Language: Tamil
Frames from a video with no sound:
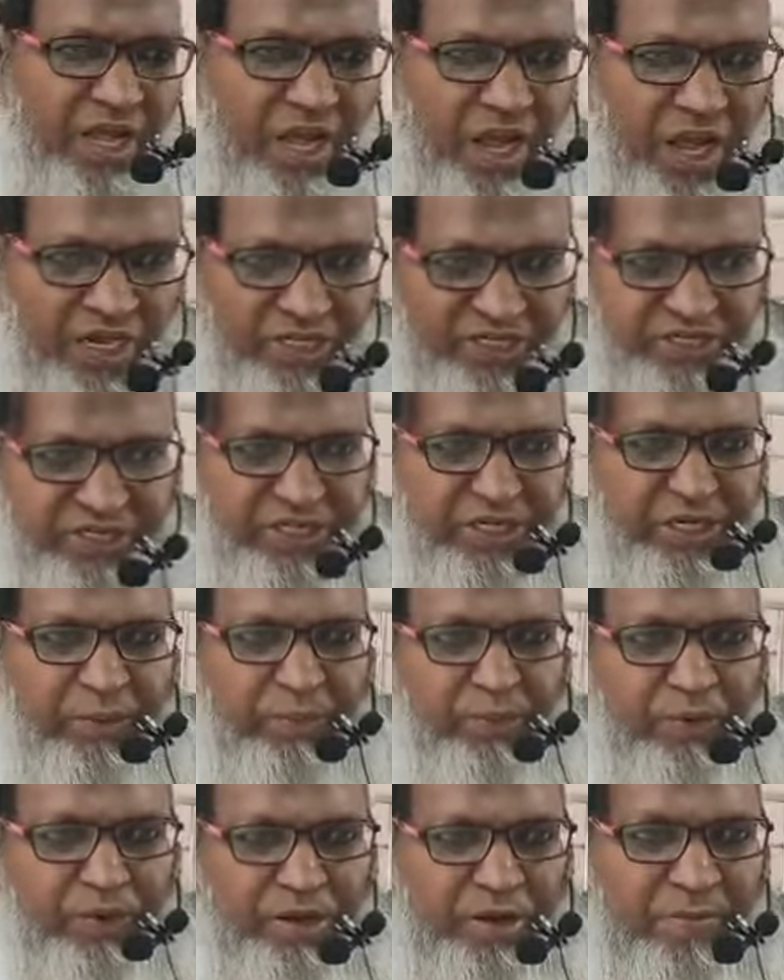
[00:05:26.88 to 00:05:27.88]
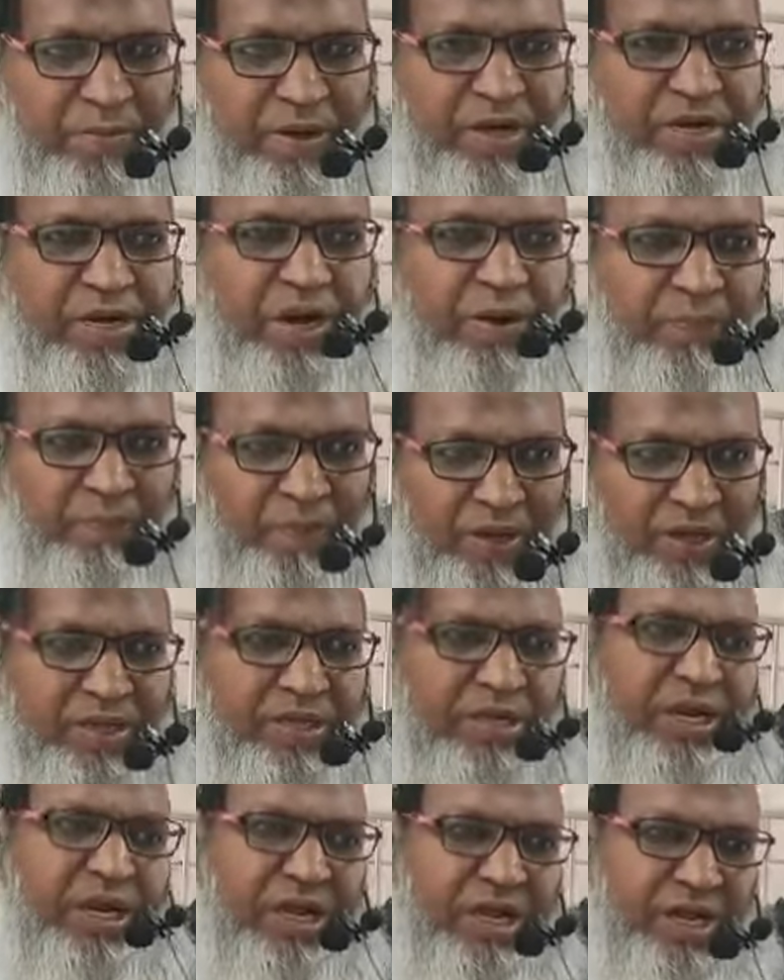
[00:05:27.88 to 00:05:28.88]
ஹஜ்ஜிக்கு போகிற மக்கள்
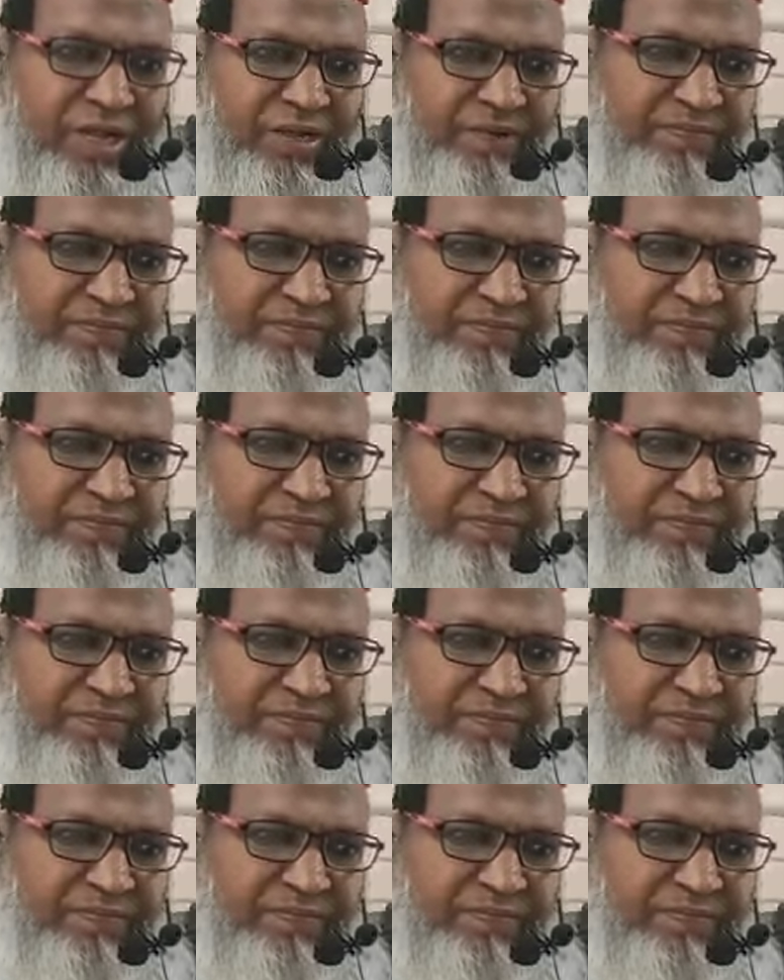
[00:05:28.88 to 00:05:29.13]
பார்க்குறாங்க